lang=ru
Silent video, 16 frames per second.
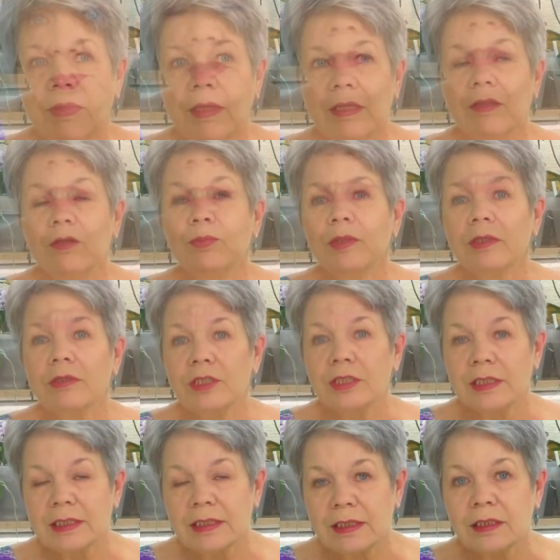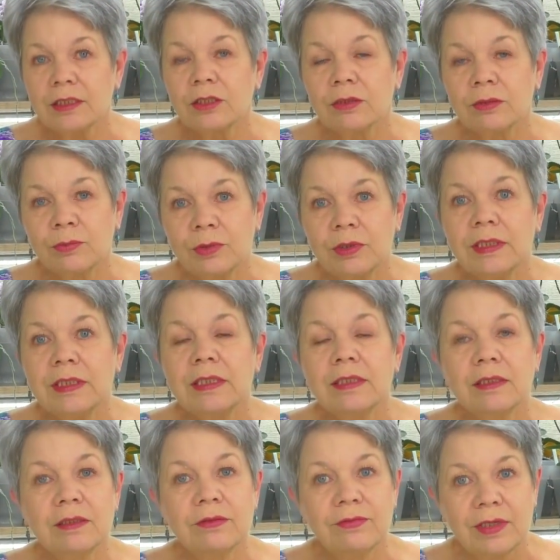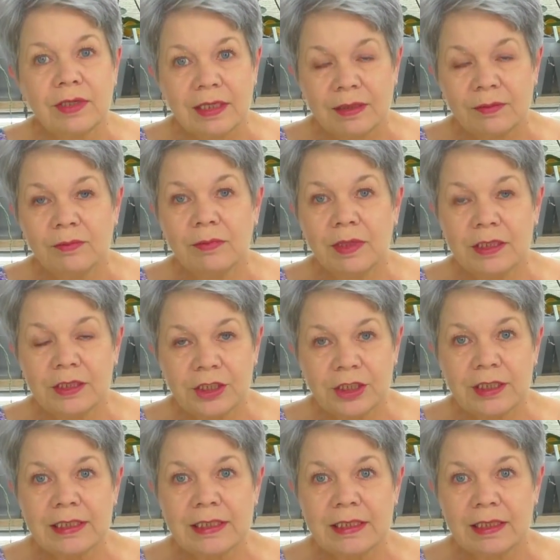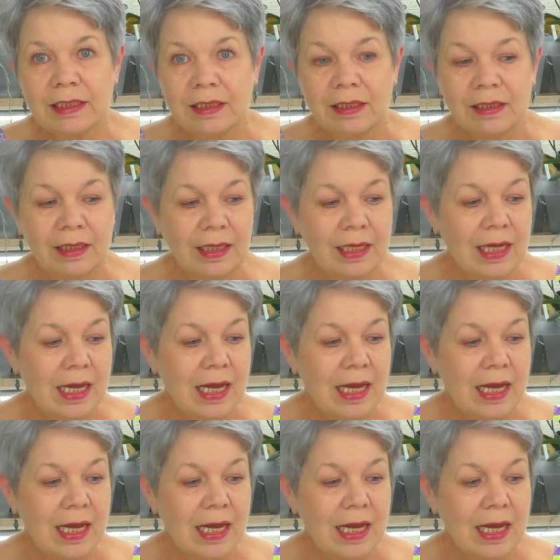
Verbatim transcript: Но получилось так, что будет два больших сериала.